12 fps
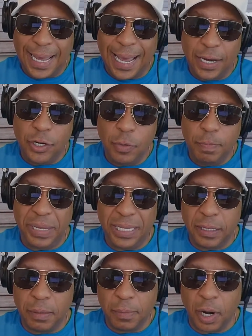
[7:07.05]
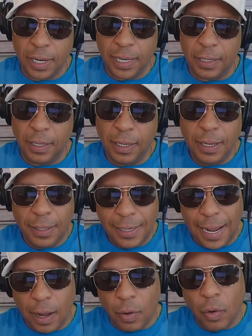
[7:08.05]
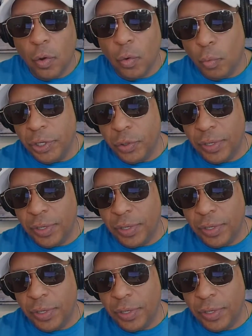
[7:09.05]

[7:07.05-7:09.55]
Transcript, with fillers: el mercado. ¿Será que puedes ganarle al mercado?